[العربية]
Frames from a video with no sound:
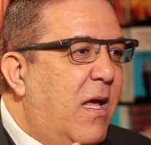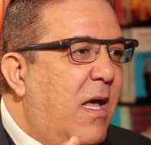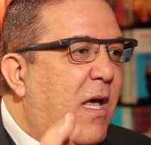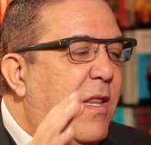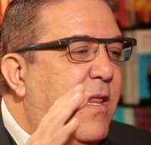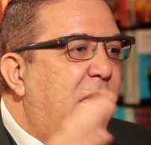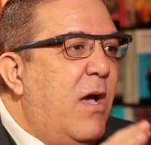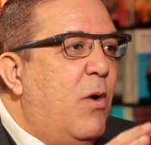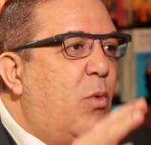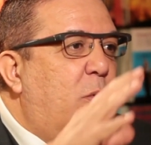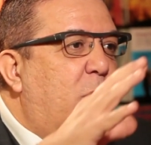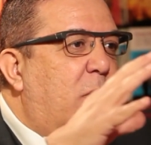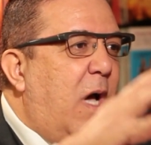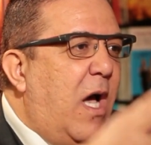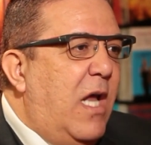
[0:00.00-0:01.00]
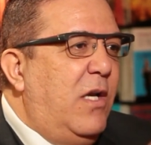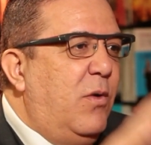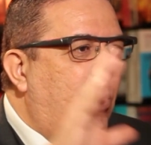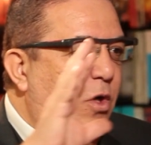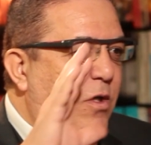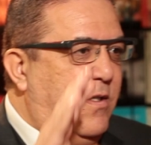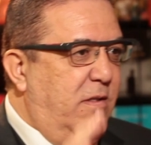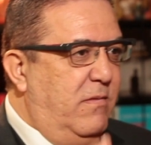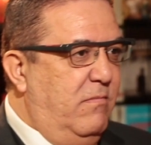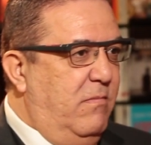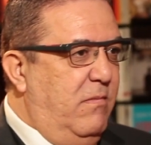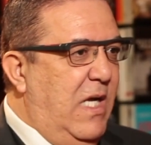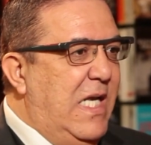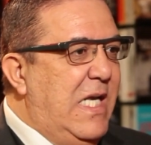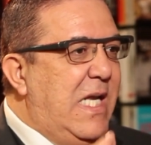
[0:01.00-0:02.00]
خذاو هوليوود
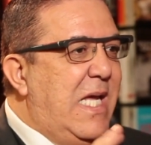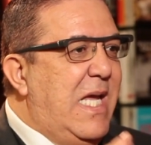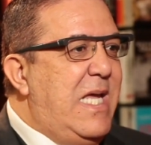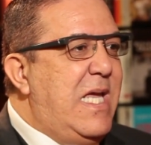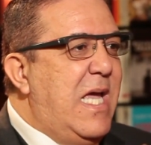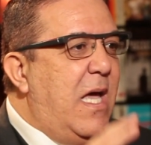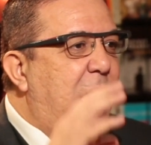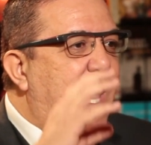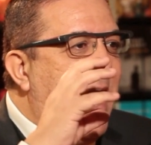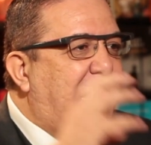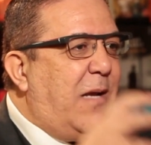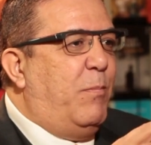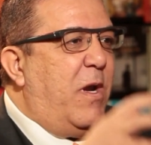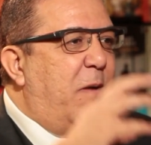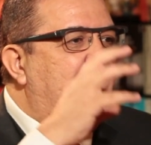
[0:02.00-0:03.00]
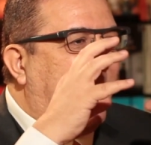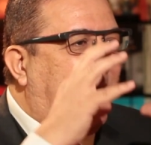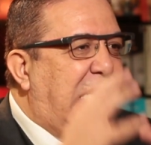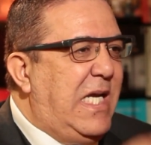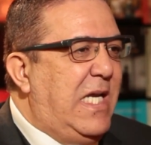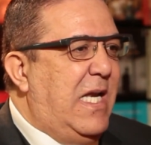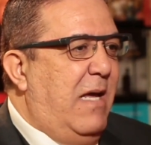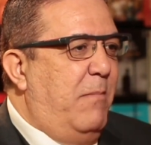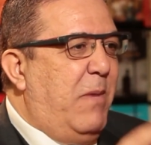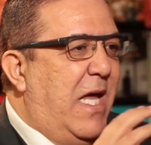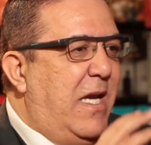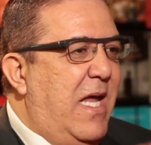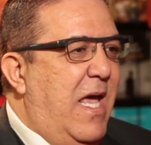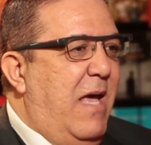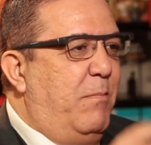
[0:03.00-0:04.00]
اللي هي اكبر ماكينه
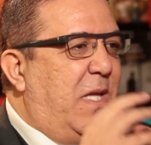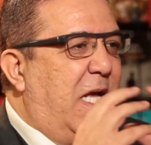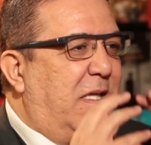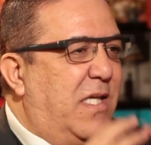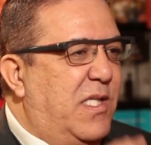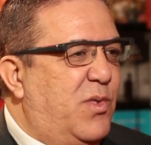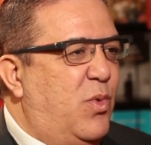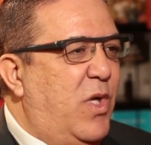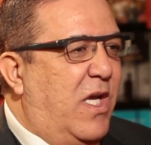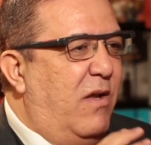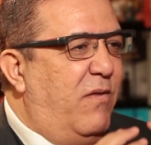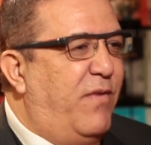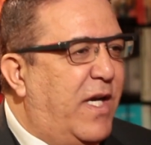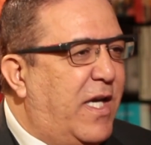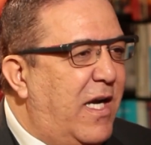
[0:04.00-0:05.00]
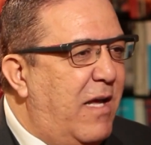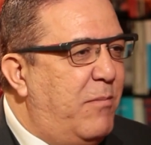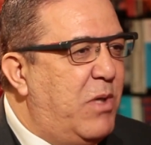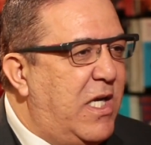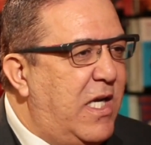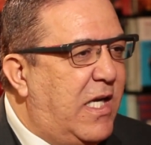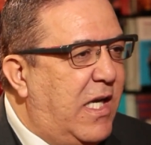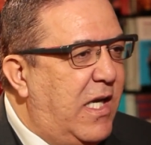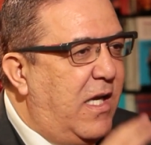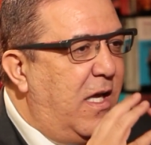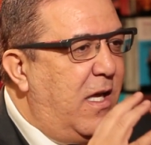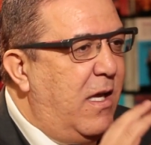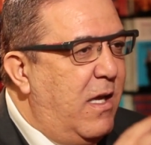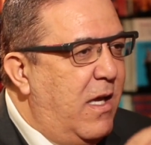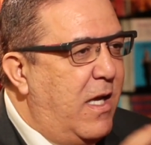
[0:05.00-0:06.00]
معناها نتاع تسويق الفكر الامريكي
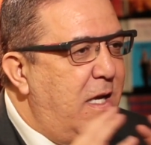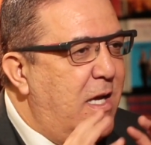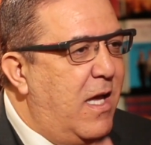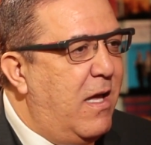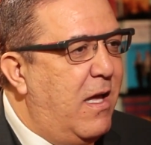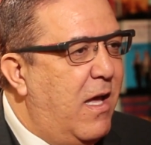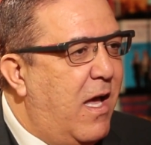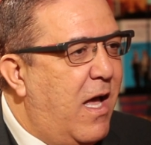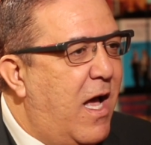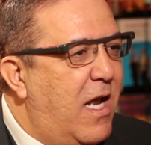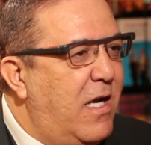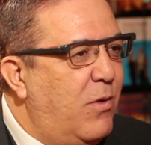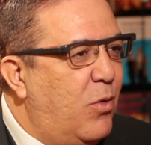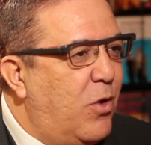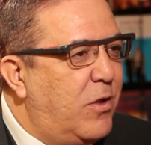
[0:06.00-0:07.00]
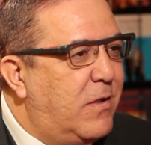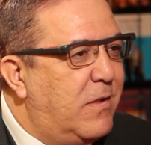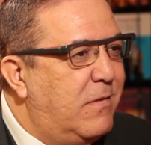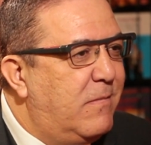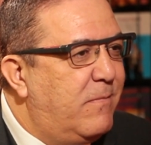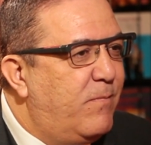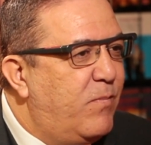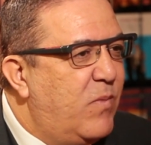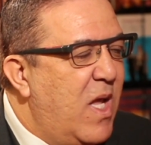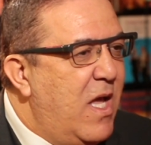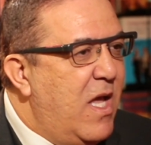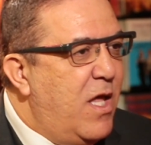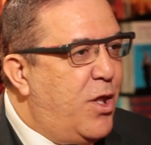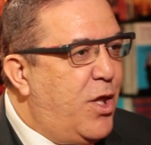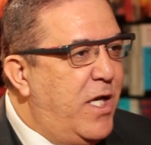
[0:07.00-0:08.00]
هي هوليوود نعم.
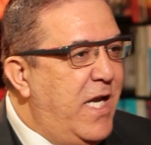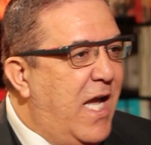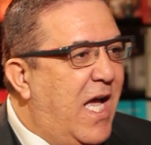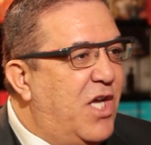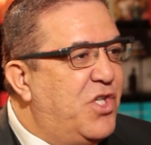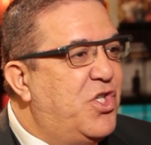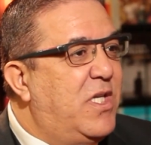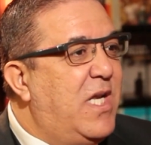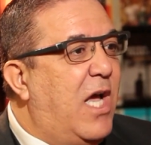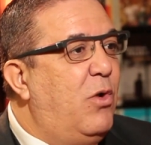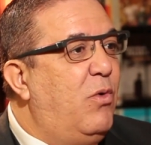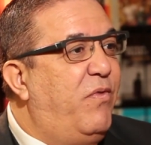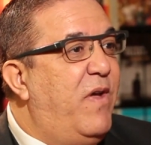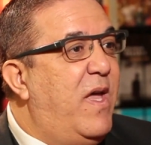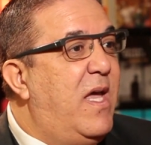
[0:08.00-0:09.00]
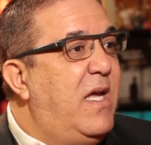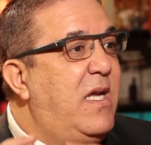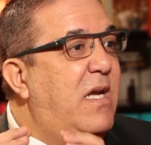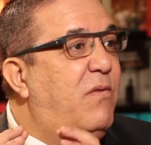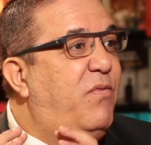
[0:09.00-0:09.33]
ثاني حاجه دخلوا فيها هي